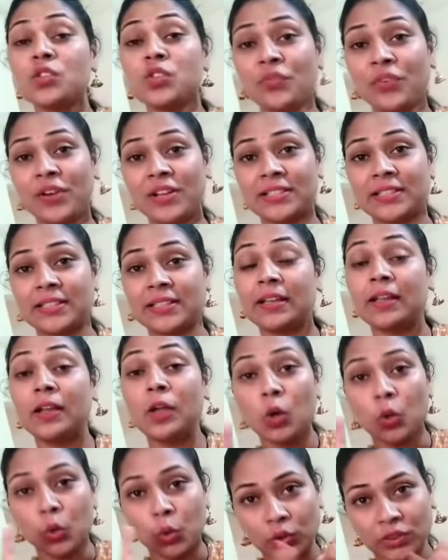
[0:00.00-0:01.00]
సో ఫస్ట్ థింగ్
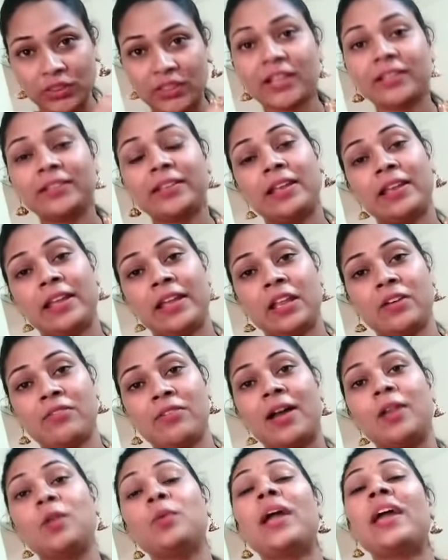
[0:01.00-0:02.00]
కొత్తగా తల్లైన
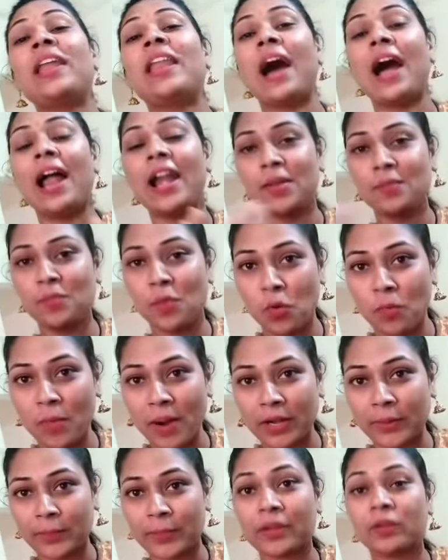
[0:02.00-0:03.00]
వాళ్ళు ఎలాంటి
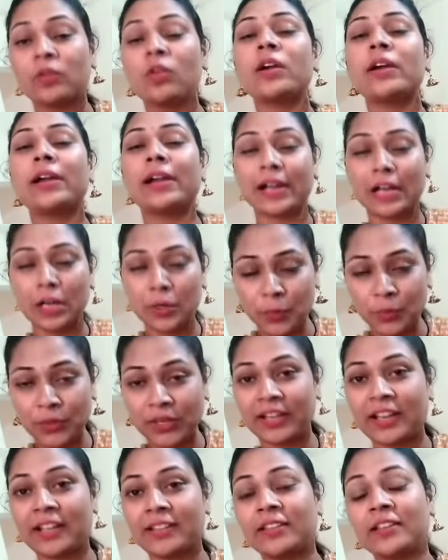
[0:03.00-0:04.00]
మొహమాట పడకుండా కడుపు
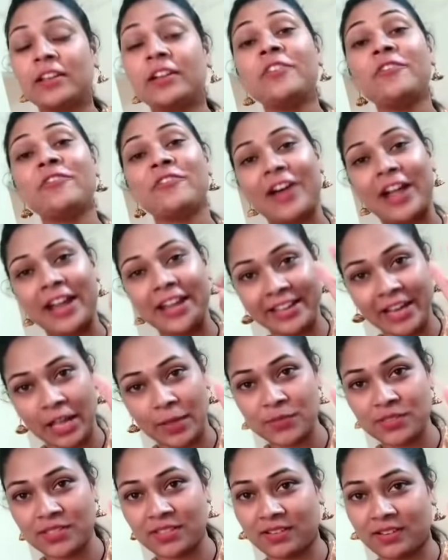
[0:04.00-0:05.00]
నిండా తినండి ఫైవ్
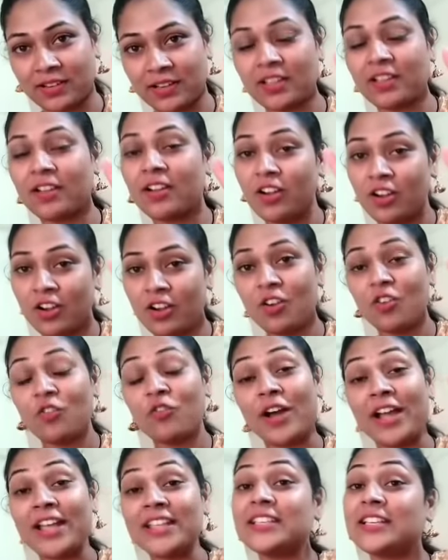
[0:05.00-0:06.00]
టైమ్స్ తినండి
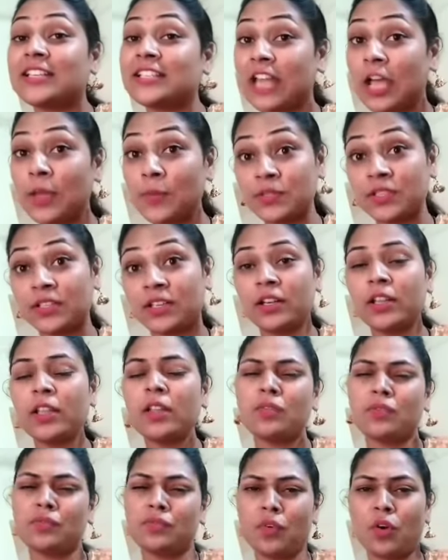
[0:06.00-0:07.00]
ఫైవ్ సిక్స్ టైమ్స్ తినండి
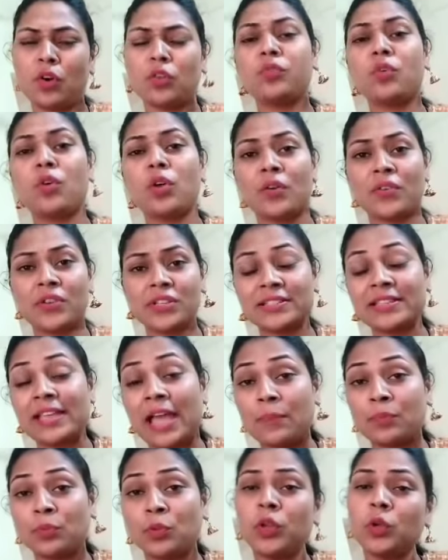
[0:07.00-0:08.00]
ఫోర్ ఫోర్ అవర్స్
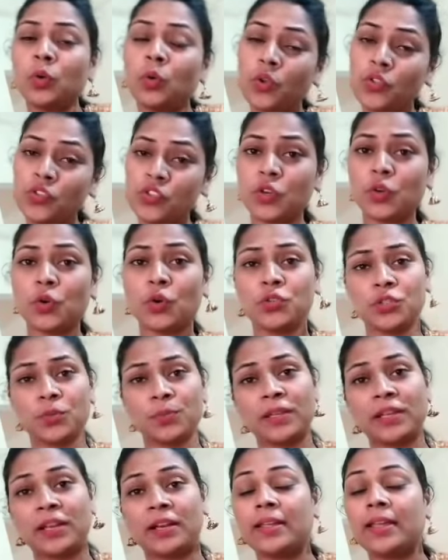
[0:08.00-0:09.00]
గ్యాప్ తోటి కొంచెం
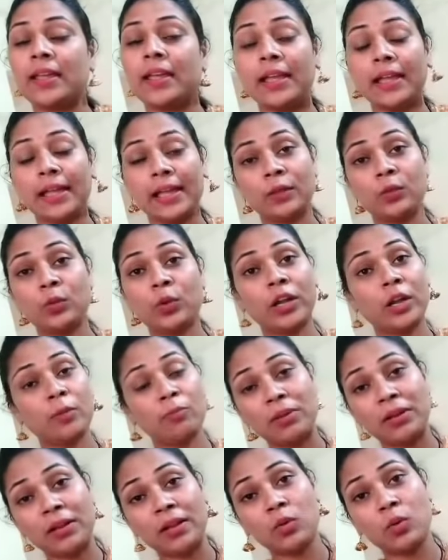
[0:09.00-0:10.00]
కొంచెం తినండి
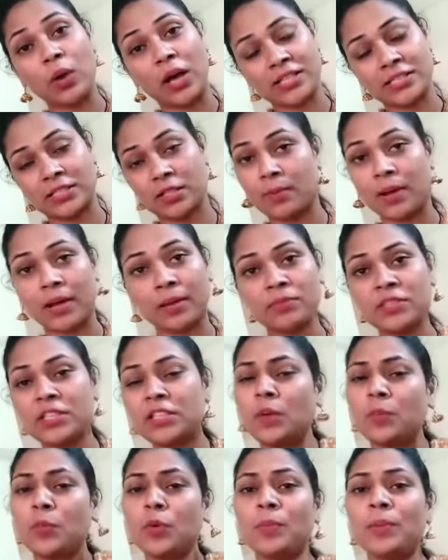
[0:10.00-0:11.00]
ఎందుకంటే పిల్లలు అస్తమానం
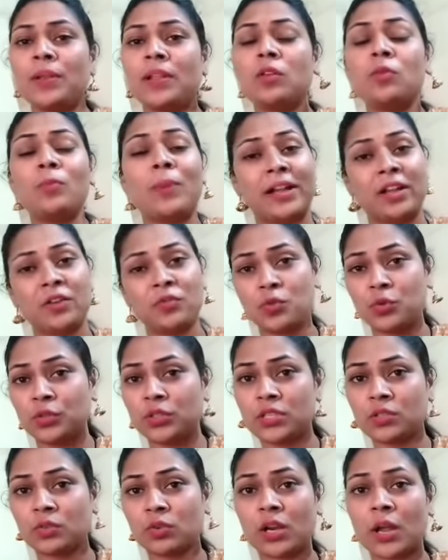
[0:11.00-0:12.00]
చిన్నప్పుడు పిల్లలు బయట
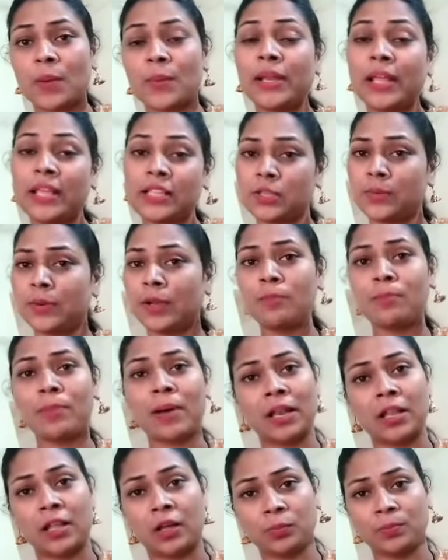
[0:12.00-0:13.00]
ఫుడ్ తీసుకోరు కాబట్టి అస్తమానం
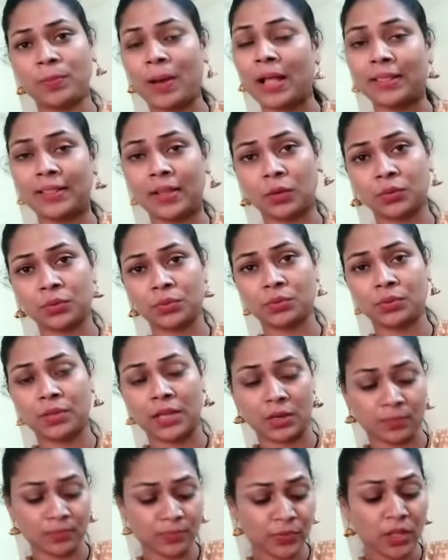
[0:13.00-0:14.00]
పాలు పాలు తాగుతూ
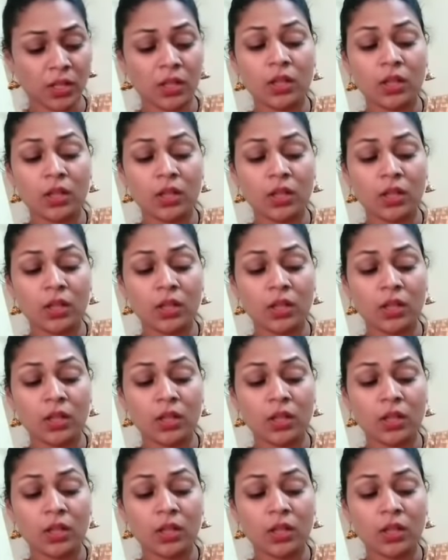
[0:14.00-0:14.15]
ఉంటారు